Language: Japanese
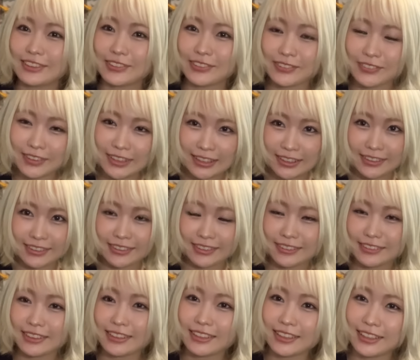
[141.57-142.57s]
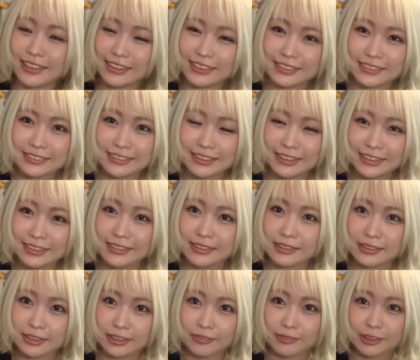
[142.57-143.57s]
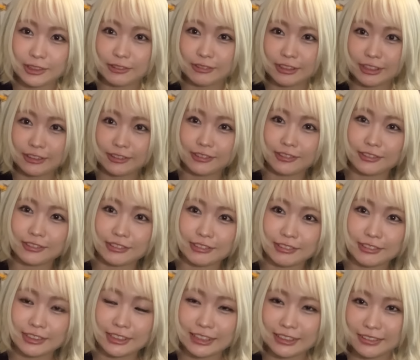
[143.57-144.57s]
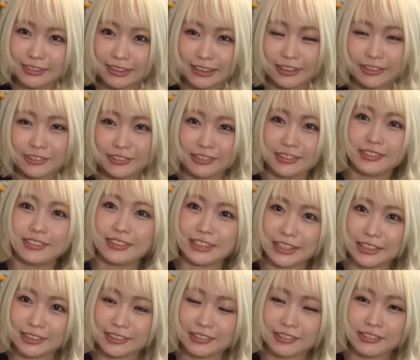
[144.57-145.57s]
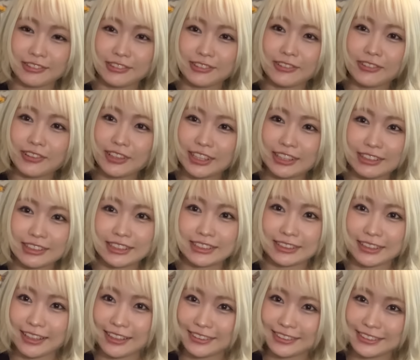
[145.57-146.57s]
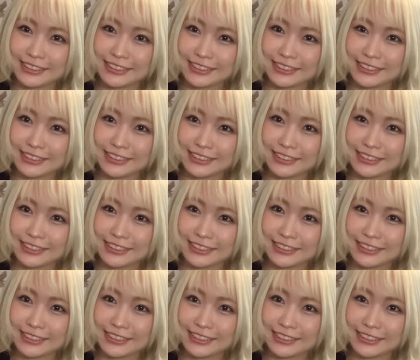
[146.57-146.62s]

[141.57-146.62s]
今日はただ髪の毛を切ったよっていう動画でした